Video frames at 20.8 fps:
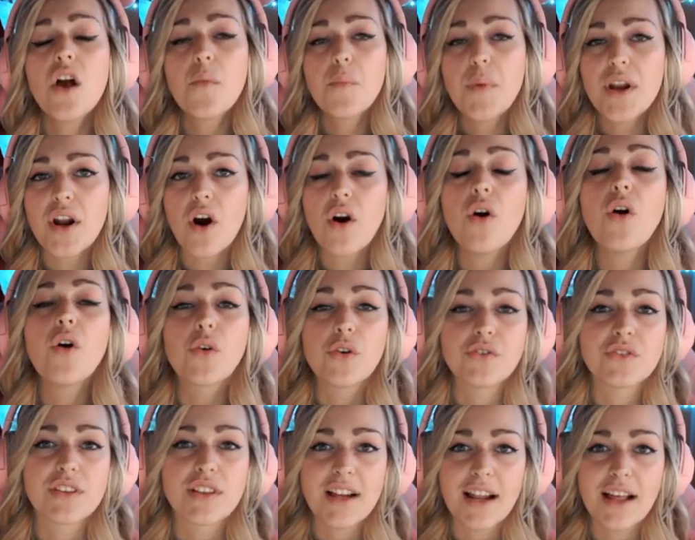però
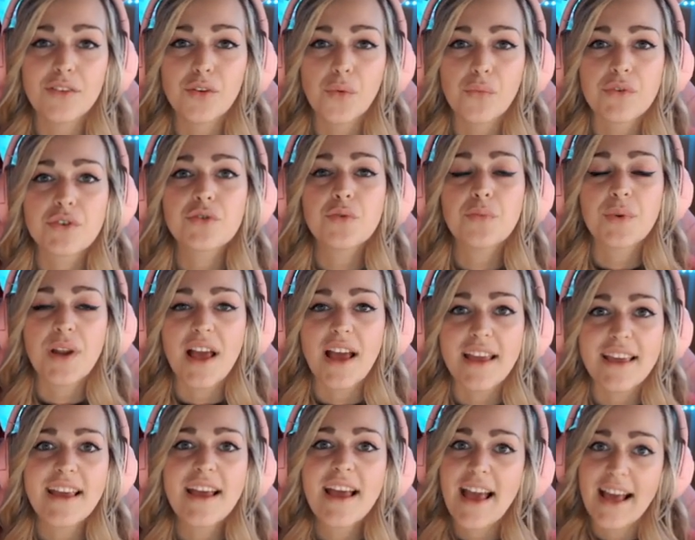considerando un free to
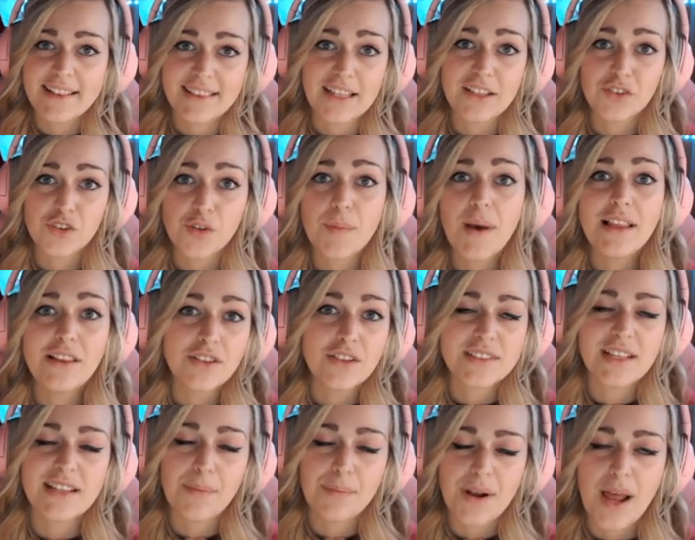play è tanto meglio
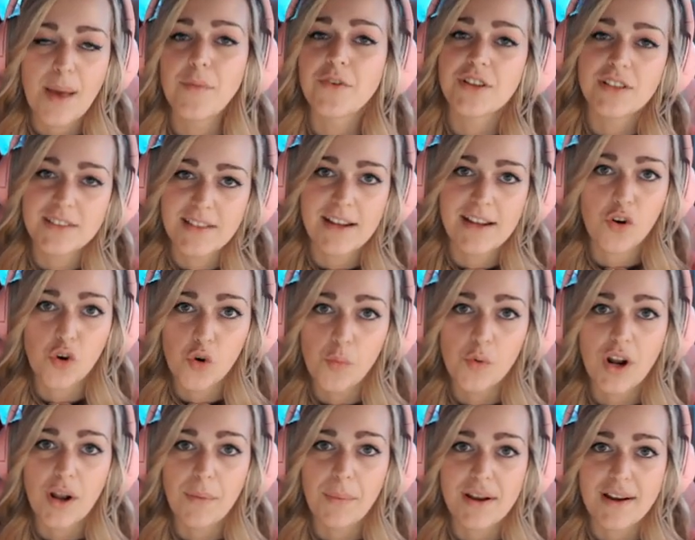se le primogens le
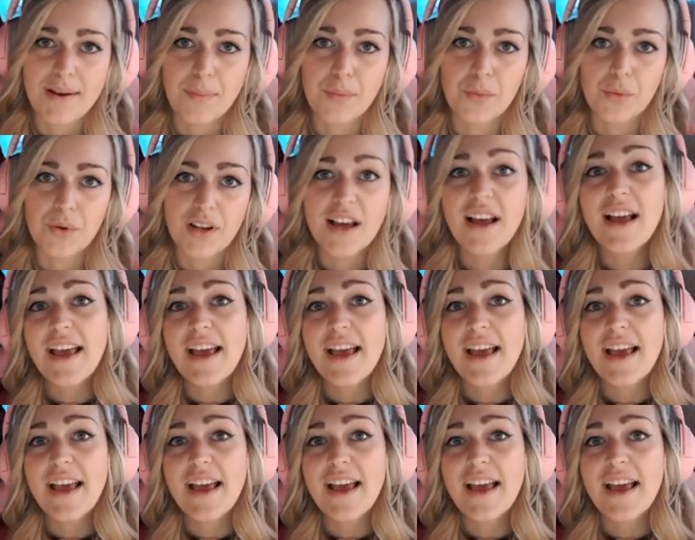accumula per le pull